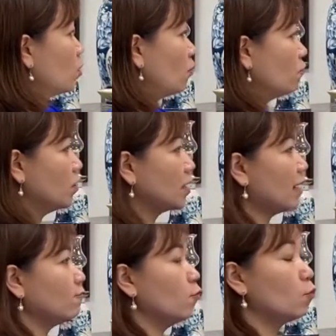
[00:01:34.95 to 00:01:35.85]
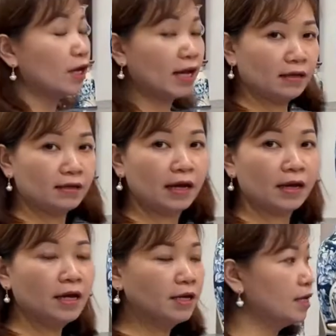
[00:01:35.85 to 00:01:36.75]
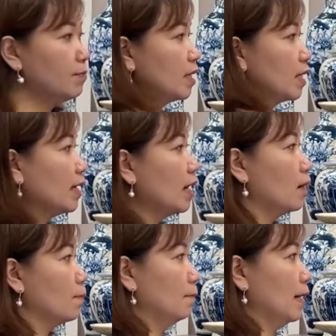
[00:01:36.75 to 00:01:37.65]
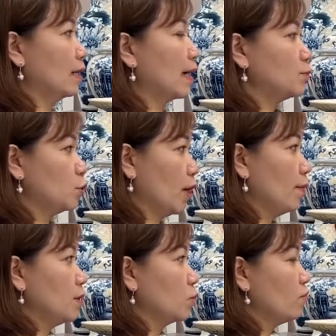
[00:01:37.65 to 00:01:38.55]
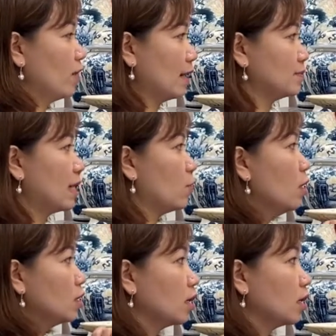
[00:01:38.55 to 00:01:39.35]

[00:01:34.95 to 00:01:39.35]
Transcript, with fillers: cộng với các phụ kiện đấy khi mình kết hợp mà cặp chóe mình cũng phải làm sao